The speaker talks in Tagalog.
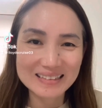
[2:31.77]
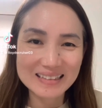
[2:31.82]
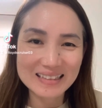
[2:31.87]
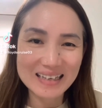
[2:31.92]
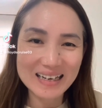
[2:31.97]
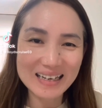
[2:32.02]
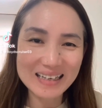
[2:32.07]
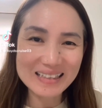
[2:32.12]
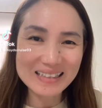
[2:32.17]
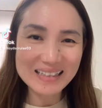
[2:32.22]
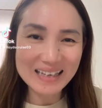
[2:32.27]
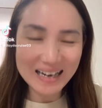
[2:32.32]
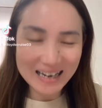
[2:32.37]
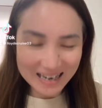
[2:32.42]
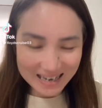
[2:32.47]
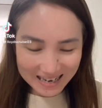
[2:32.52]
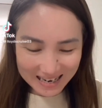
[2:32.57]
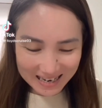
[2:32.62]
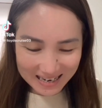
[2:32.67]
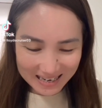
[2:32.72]
Hi
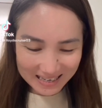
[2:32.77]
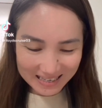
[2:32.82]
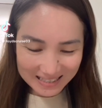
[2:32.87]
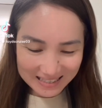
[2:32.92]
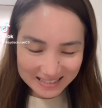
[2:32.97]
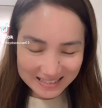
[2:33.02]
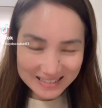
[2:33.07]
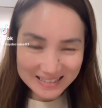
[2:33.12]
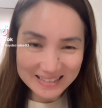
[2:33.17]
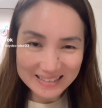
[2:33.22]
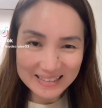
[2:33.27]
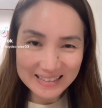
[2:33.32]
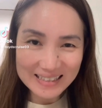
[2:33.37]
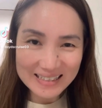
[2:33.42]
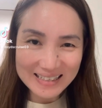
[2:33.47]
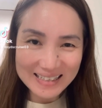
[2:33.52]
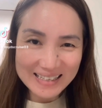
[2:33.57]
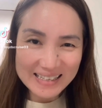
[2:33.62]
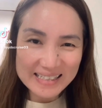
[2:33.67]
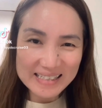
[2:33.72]
guys!
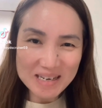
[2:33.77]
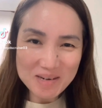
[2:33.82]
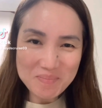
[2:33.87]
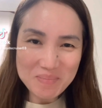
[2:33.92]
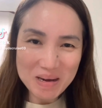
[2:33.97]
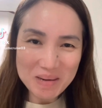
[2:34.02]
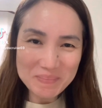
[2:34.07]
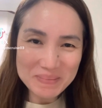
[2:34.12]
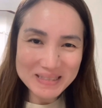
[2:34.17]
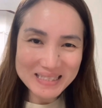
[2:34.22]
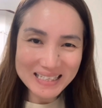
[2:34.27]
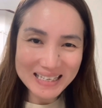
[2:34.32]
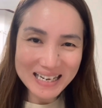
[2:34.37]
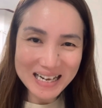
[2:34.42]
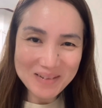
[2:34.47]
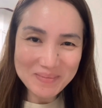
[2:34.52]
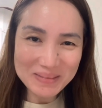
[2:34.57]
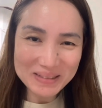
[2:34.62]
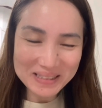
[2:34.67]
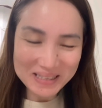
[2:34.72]

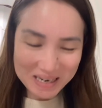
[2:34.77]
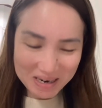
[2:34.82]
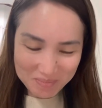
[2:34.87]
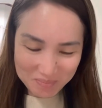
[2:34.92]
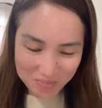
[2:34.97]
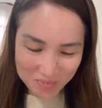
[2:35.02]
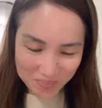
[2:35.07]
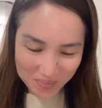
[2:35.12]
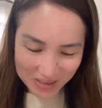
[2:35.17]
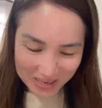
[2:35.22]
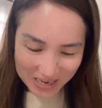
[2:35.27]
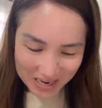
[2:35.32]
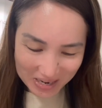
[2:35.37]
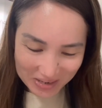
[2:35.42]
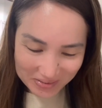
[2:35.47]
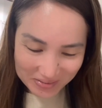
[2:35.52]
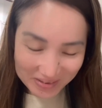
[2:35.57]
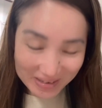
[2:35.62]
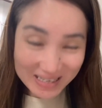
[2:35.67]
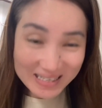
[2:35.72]
Nagpapasalamat nga po pala
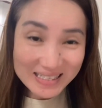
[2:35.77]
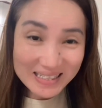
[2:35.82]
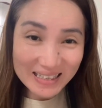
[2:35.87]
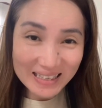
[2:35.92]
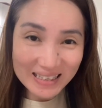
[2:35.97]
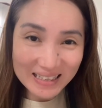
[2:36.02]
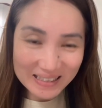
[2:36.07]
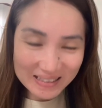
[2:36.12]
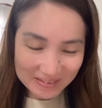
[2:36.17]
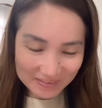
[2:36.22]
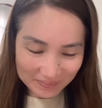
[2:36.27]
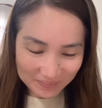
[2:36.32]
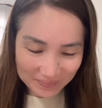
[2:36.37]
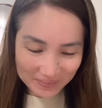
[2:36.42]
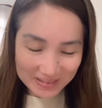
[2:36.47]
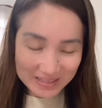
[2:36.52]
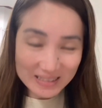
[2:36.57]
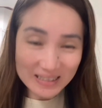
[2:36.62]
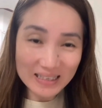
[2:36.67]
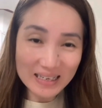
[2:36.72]
ako kasi
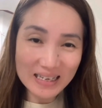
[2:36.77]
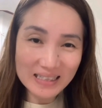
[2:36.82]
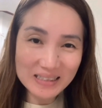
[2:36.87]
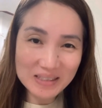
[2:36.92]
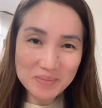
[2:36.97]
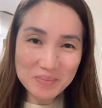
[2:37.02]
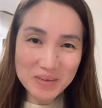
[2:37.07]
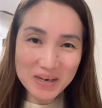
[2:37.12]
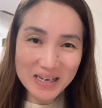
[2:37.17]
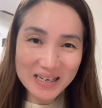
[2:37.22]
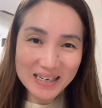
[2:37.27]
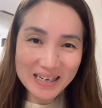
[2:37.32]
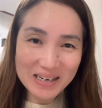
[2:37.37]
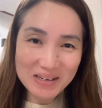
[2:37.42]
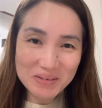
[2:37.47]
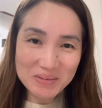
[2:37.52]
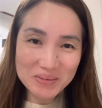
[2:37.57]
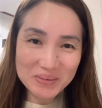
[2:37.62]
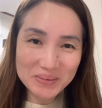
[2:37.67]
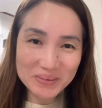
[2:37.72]
sa lahat ng mga
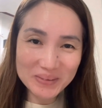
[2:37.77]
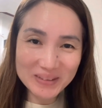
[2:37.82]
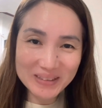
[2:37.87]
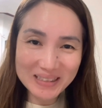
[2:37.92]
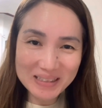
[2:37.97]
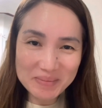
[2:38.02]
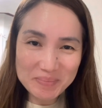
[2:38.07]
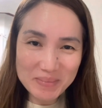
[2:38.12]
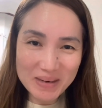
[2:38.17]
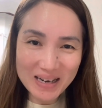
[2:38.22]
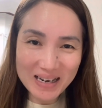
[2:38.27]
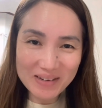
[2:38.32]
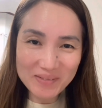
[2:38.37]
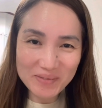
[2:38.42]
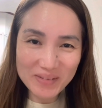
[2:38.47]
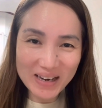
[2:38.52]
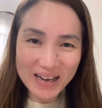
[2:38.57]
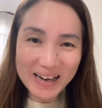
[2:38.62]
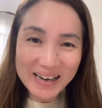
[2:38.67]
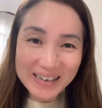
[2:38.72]
nanonood ng mga
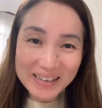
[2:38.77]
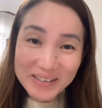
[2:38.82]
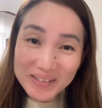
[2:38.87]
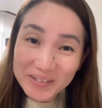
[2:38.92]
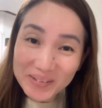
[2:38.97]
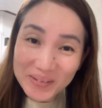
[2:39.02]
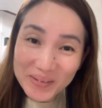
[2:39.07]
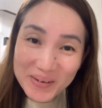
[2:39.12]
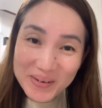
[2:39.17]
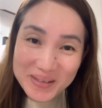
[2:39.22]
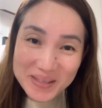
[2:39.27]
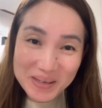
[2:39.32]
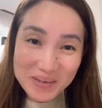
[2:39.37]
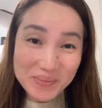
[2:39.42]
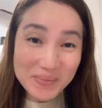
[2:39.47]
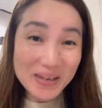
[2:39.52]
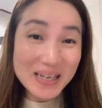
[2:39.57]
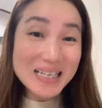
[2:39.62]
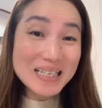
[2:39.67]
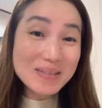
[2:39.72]
vlog ko sa
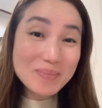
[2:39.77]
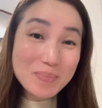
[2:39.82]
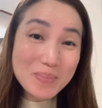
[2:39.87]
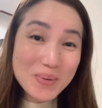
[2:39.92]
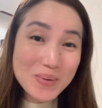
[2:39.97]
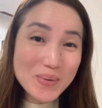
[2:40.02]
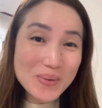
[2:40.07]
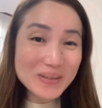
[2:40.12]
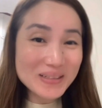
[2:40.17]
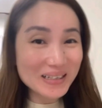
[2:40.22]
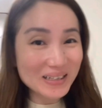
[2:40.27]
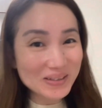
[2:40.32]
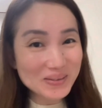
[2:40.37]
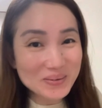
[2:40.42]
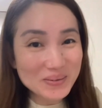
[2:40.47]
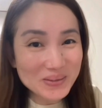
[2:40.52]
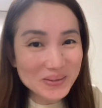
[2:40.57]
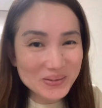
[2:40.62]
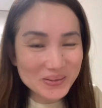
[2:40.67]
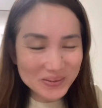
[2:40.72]
Facebook, sa
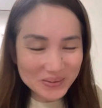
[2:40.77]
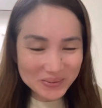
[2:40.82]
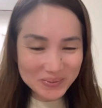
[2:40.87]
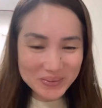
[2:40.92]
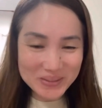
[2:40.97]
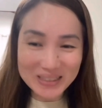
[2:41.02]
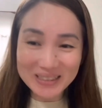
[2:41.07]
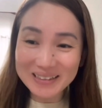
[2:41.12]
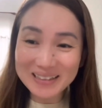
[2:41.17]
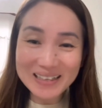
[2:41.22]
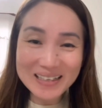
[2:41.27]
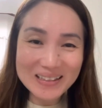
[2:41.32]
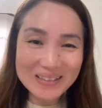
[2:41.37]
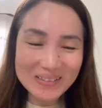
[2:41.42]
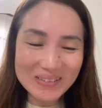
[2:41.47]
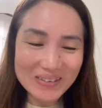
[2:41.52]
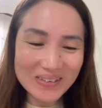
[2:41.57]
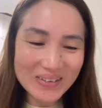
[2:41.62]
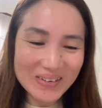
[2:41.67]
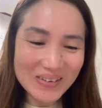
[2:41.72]
YouTube, sa
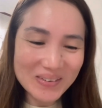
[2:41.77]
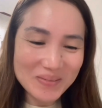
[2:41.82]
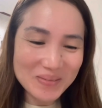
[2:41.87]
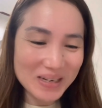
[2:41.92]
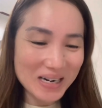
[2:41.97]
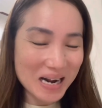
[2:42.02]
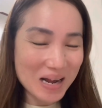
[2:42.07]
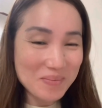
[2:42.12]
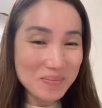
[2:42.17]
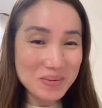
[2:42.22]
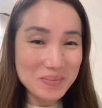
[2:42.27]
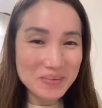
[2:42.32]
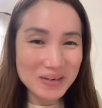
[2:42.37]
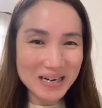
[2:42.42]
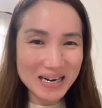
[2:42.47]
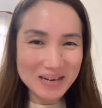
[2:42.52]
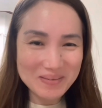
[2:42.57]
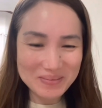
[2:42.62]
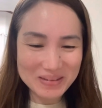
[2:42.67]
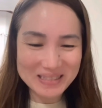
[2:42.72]
TikTok. Maraming
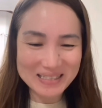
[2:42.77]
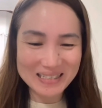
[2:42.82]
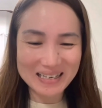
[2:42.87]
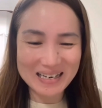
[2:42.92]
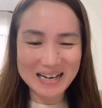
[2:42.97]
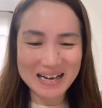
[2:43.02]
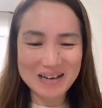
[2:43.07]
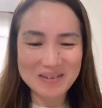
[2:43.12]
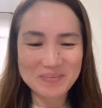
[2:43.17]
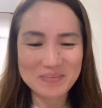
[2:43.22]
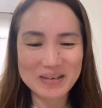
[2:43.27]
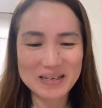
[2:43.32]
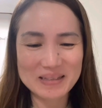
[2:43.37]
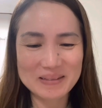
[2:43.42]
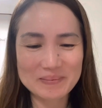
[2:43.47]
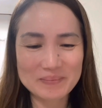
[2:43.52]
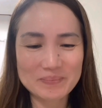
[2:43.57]
maraming salamat.